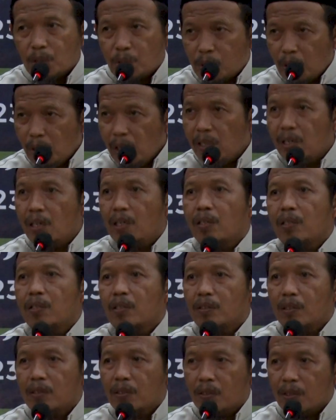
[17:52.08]
Rasul
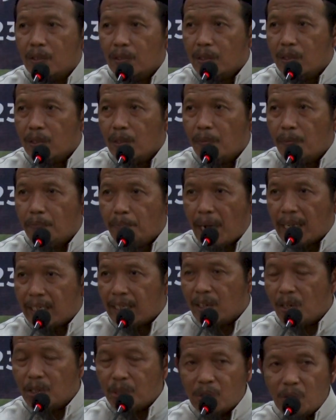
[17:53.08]

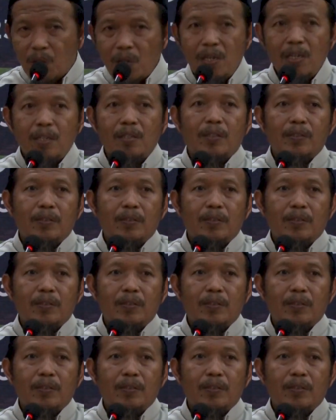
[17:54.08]
para rasul